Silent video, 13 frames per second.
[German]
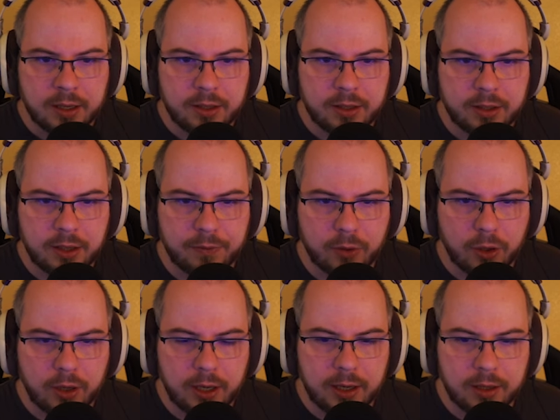nicht treffen
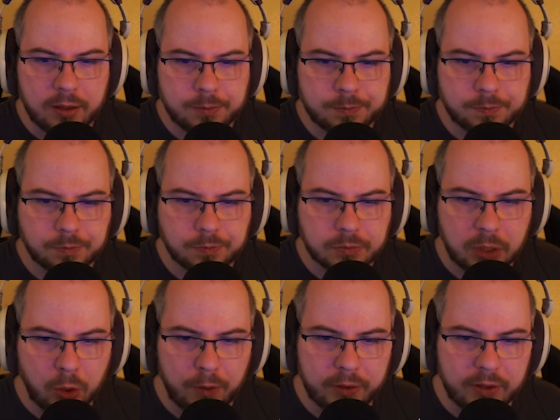können, leider.
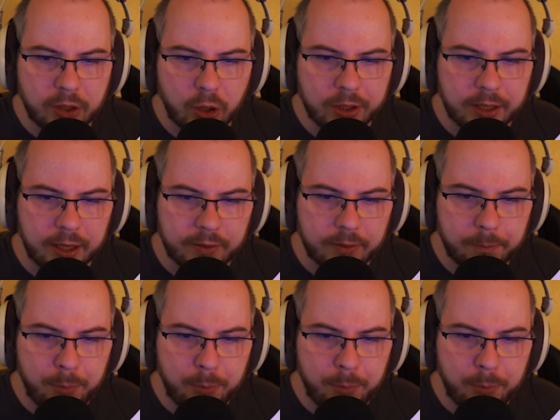Dann holen wir uns den hier unten jetzt.